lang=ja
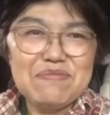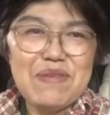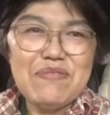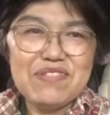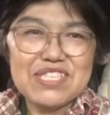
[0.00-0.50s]

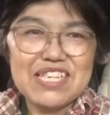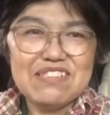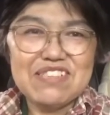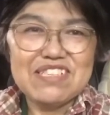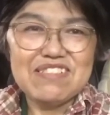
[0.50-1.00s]
メモした
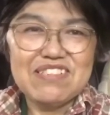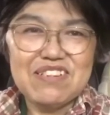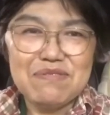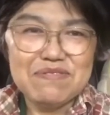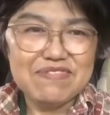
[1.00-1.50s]
のでそれを
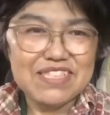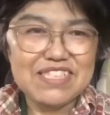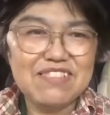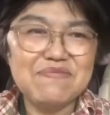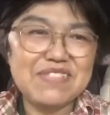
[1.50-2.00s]
読
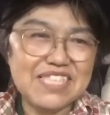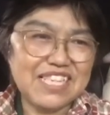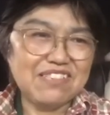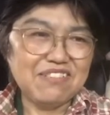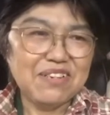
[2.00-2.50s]
むんです
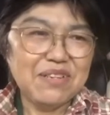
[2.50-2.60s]
けど